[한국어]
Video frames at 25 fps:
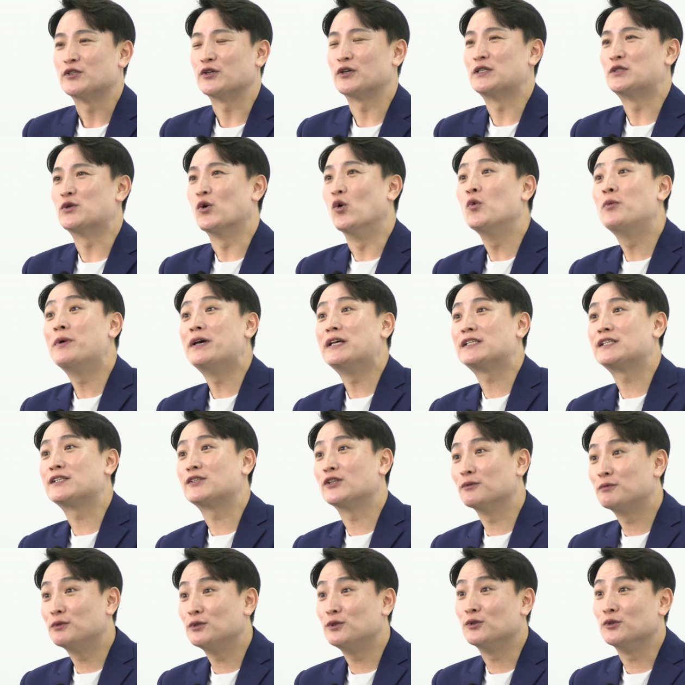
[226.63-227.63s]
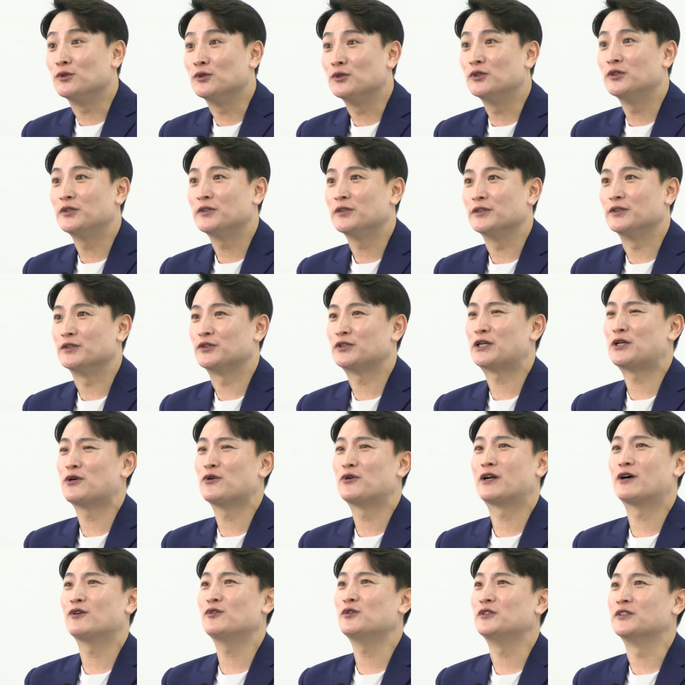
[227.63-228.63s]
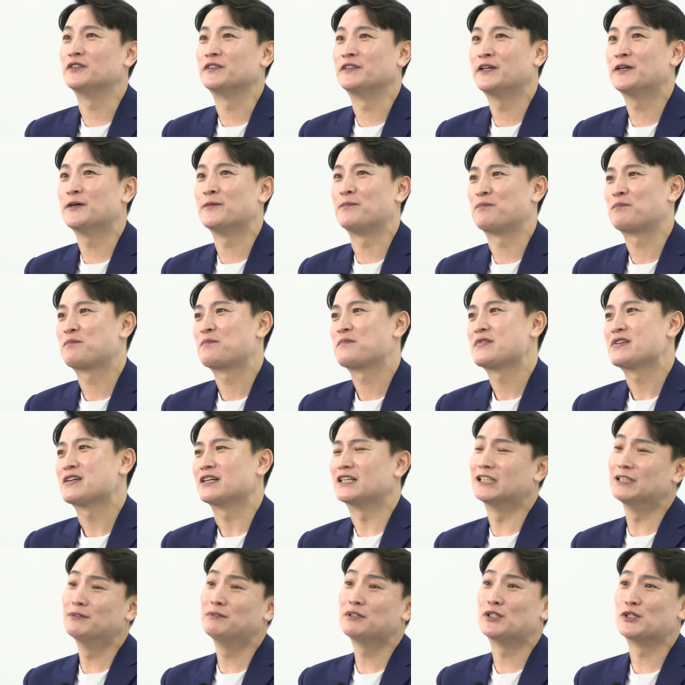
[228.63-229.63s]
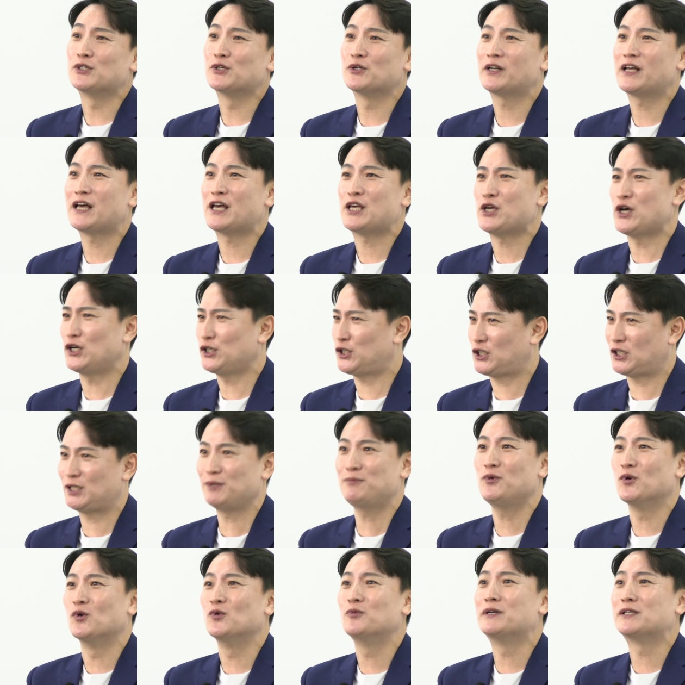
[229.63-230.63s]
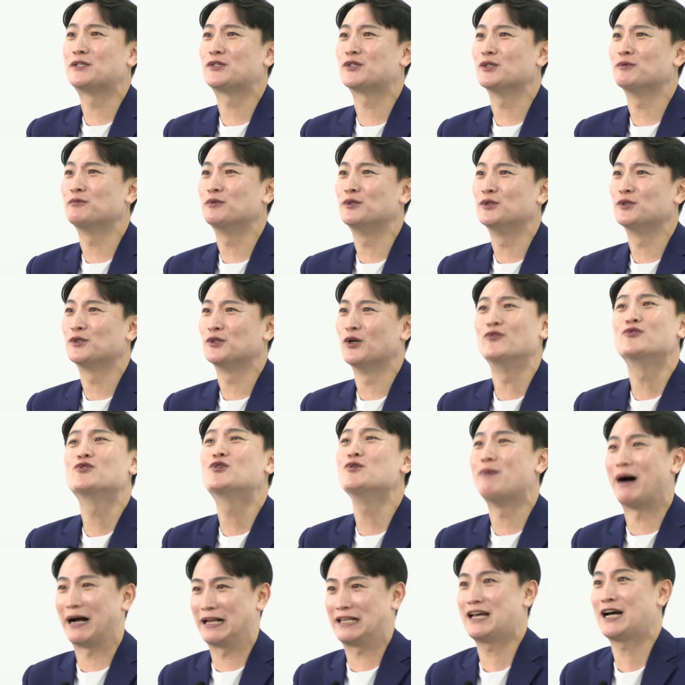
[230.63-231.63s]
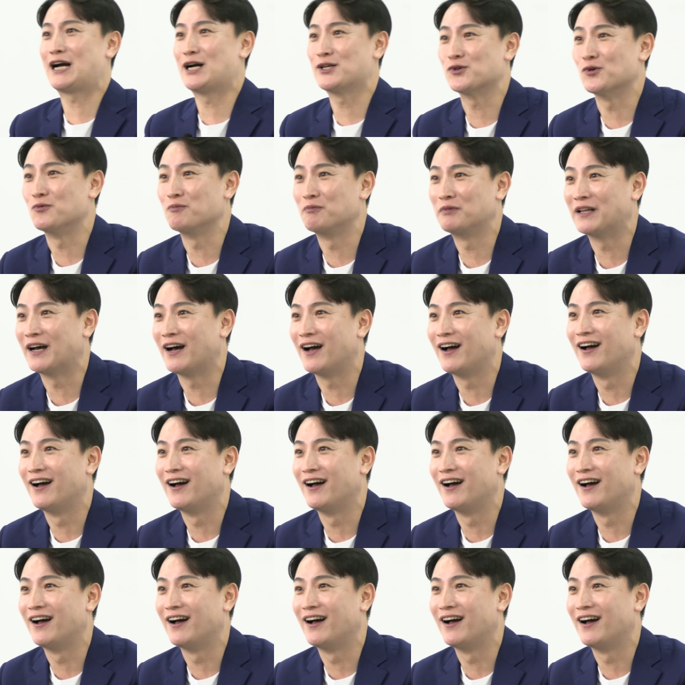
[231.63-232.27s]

저희 이제 OBSW 음. 촬영을 하고 있는데요. 그러면 그 전에 열심히 OBSW 연구 많이 해가지고 옵니다.